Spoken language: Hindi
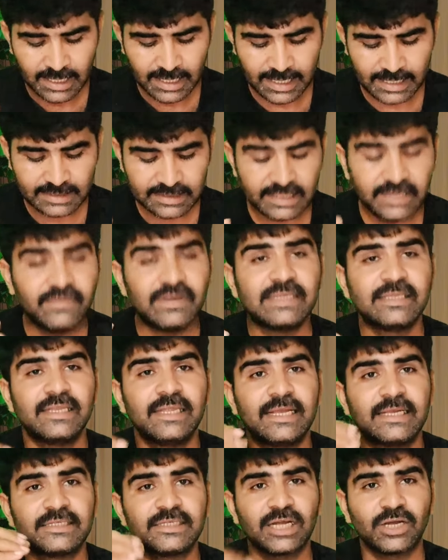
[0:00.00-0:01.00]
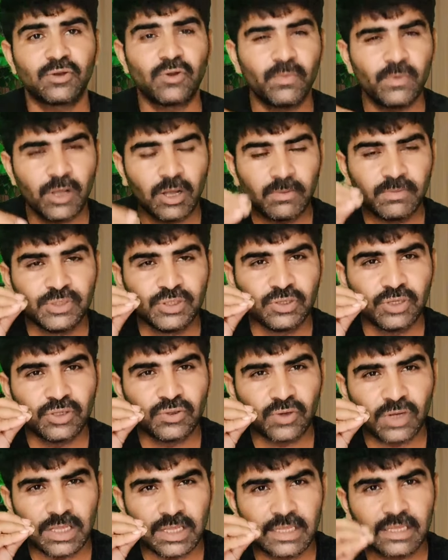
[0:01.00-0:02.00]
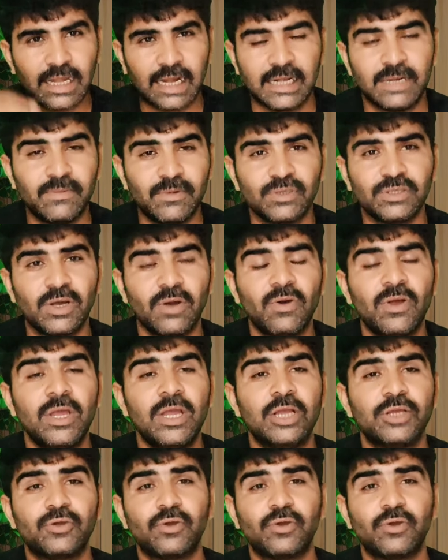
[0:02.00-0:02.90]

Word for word: एथनी वैथनी के चक्करों में आप जो है थोड़ा सा साइड में हो जाओ